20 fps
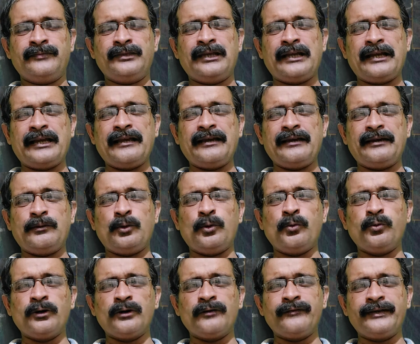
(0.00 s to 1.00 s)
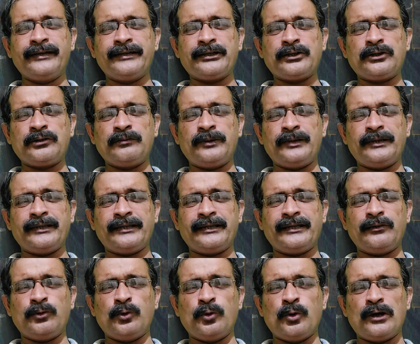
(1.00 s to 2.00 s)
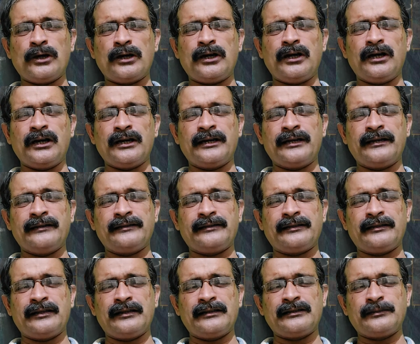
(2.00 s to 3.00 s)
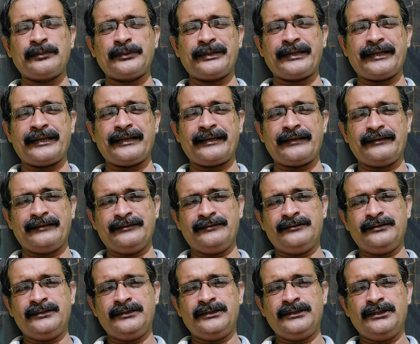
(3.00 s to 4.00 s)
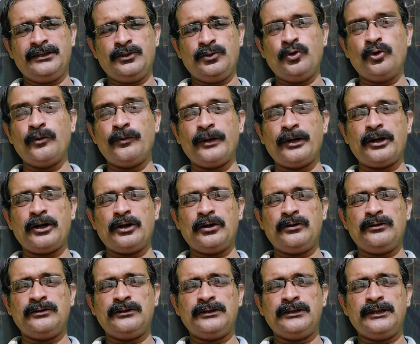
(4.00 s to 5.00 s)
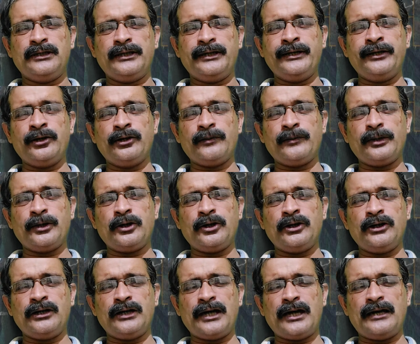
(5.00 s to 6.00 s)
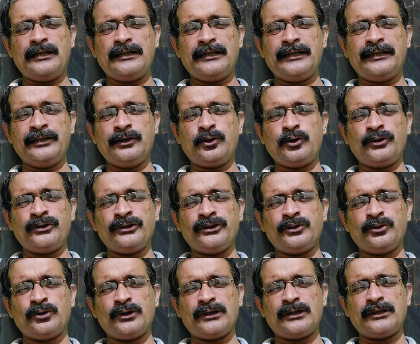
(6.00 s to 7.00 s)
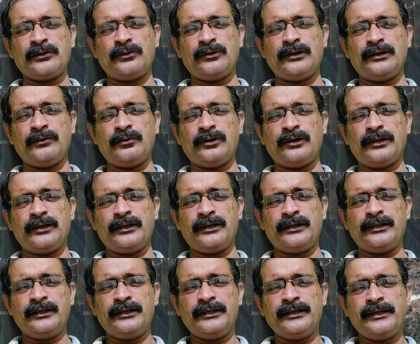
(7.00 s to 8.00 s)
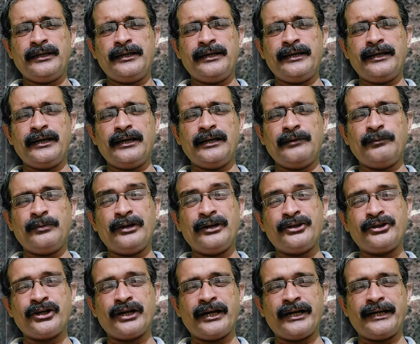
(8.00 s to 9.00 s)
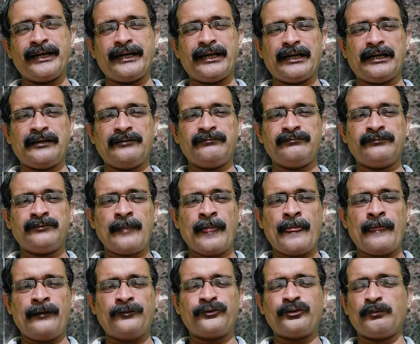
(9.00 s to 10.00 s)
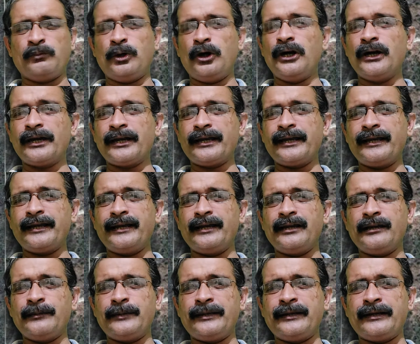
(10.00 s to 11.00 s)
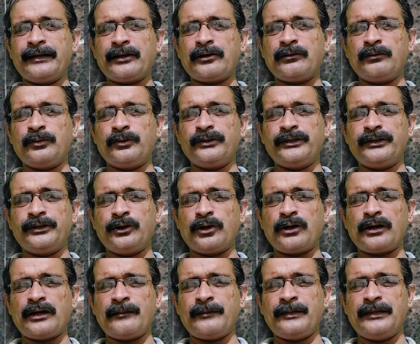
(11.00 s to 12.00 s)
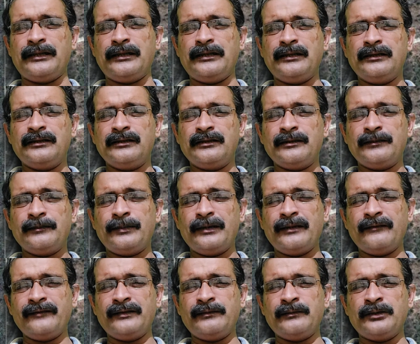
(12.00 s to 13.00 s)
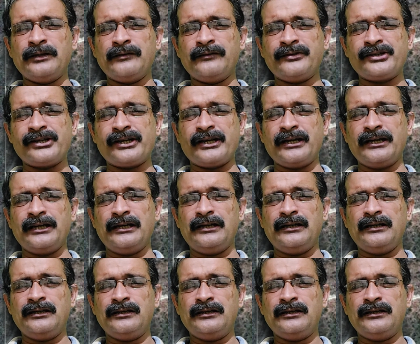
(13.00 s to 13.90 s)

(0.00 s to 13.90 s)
நிறைய ஒவ்வொரு வீட்டுக்கும் பார்த்திங்கன்னா ஒவ்வொரு கார் நிறுத்து நிறுத்தப்பட்டிருக்கிறது ஒரு பக்கம் இன்னொரு பக்கம் அதுலேருந்து கொஞ்சம் தூரத்தில் உள்ள ஒரு ஏரியாவில் பிரிட்ஜும் கட்டிட்டாங்க ஸோ பார்டர் ஏரியாவில் இப்படி நடக்கும்போது டோக்லாமில் பலவிதமான விஷயங்கள்